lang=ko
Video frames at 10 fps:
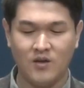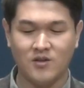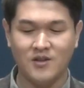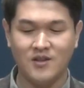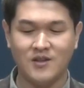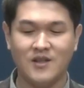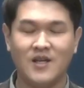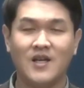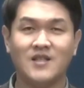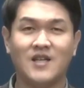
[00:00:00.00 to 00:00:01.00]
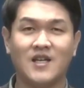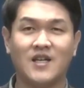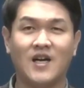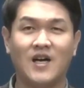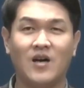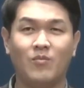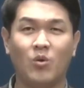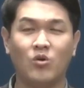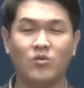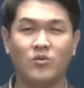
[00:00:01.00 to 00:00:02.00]
그것은 자기가
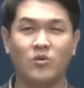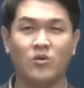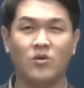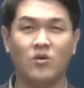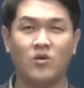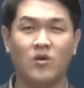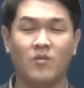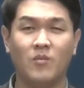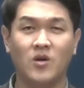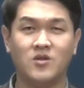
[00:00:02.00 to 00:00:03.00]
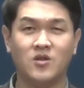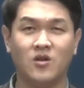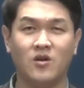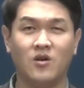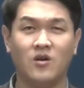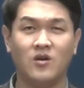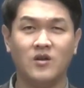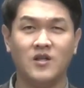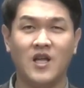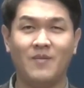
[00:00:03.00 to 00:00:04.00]
복음으로 먼저
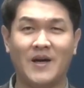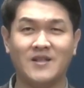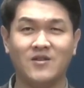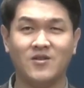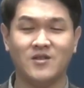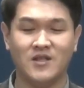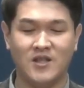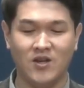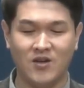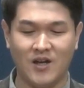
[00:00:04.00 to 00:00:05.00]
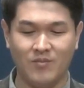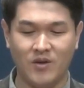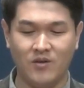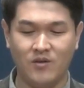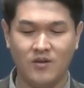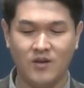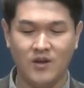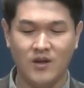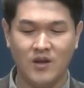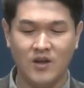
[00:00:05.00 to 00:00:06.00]
은혜 받은 것을 기억하며
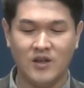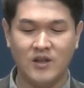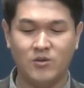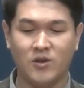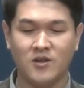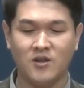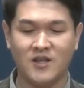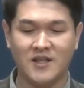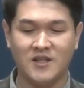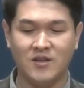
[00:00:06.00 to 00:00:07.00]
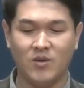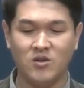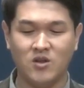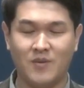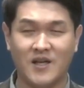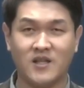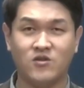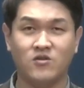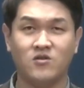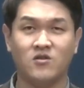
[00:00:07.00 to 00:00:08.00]
그리스도께서 자신을 먼저
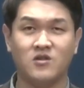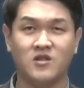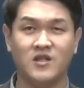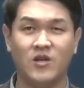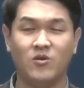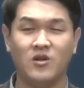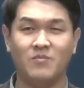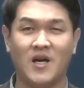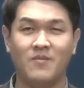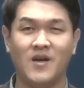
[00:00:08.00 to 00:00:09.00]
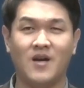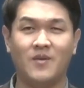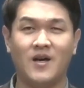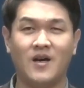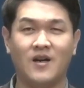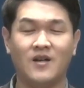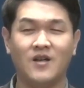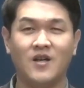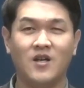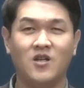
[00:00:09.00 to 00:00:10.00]
받아주신 것 은혜로 말미암아